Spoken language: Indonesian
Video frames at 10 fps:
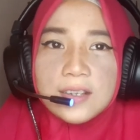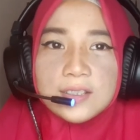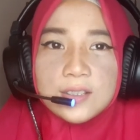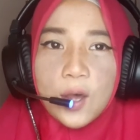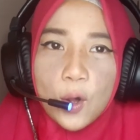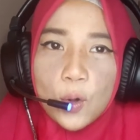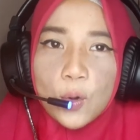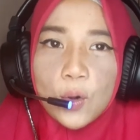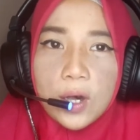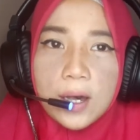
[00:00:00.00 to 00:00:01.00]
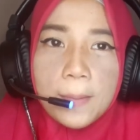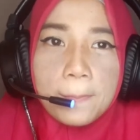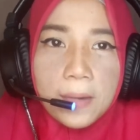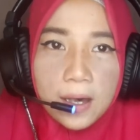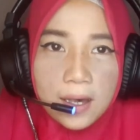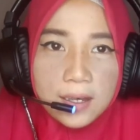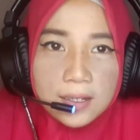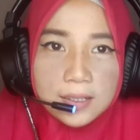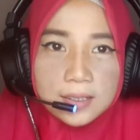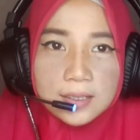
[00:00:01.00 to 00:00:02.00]
So uh,
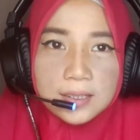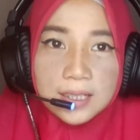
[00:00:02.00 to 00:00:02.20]
put